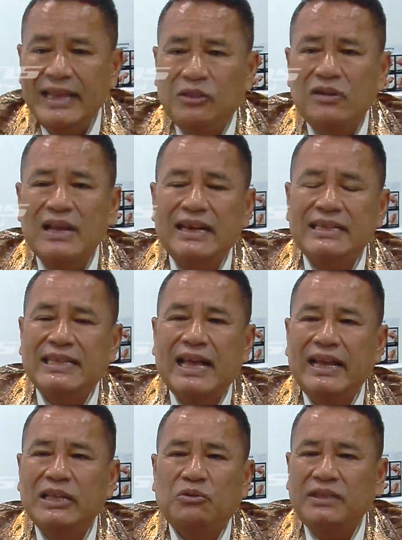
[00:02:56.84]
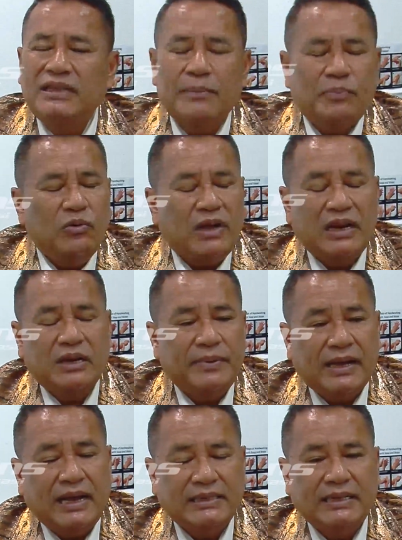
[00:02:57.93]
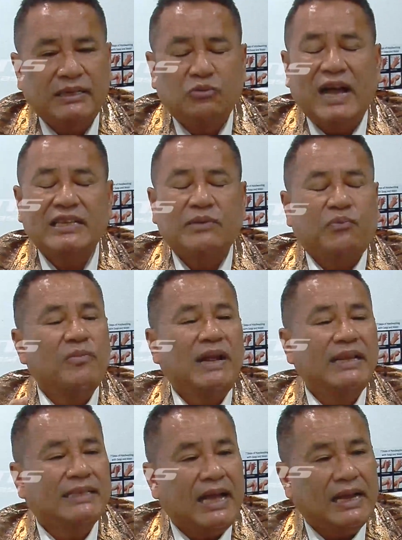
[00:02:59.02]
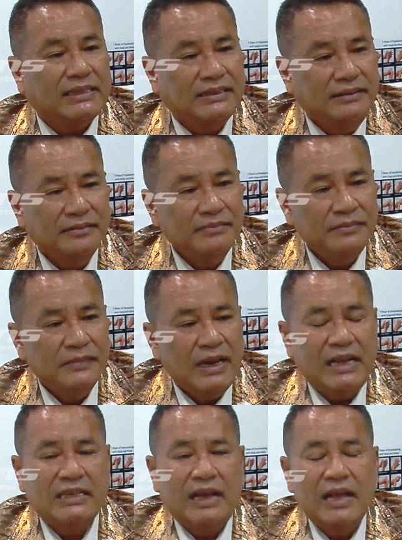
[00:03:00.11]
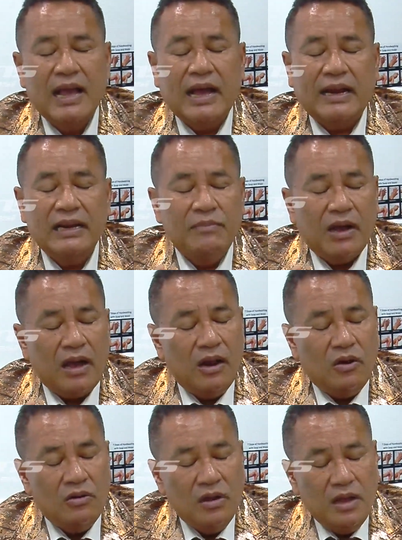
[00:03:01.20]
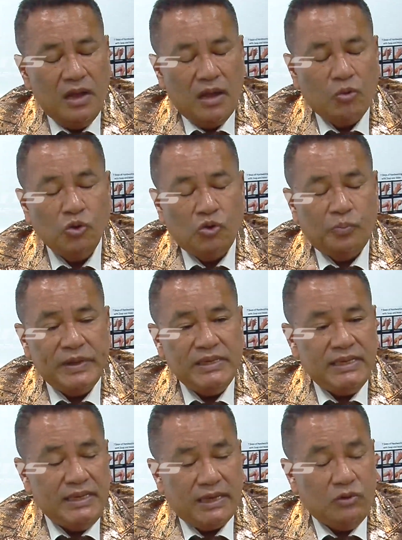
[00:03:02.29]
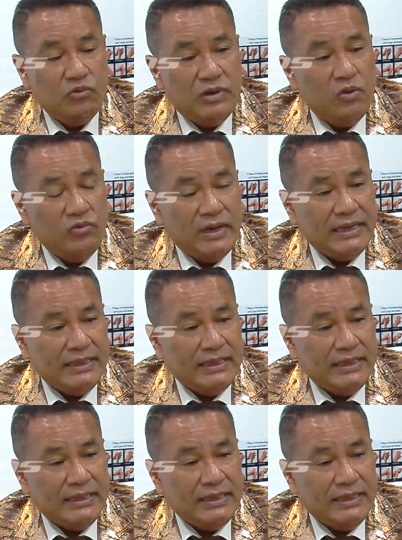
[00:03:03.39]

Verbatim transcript: itu nggak di sana itu tidak perlu klarifikasi, itu hanya formalitas. Hanya karena kalau untuk penyidikan undang-undang